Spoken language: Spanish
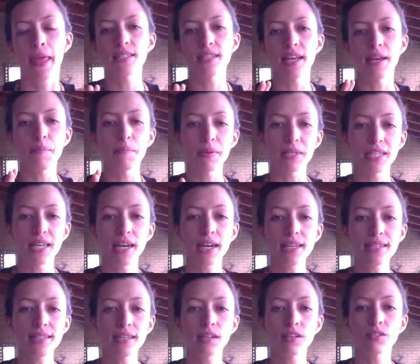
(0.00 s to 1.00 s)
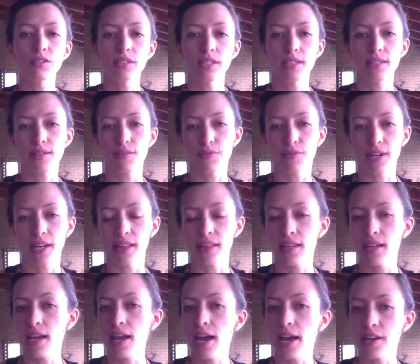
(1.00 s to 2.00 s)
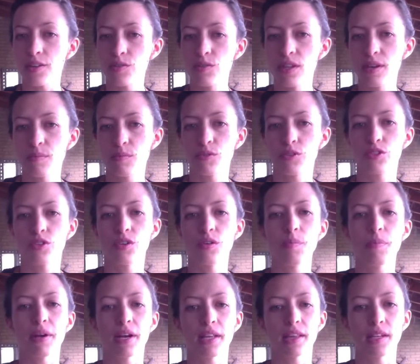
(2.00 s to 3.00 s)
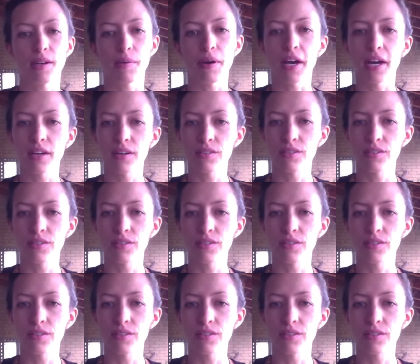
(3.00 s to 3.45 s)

Empezar a hacer cosas diferentes ayuda mucho para trabajar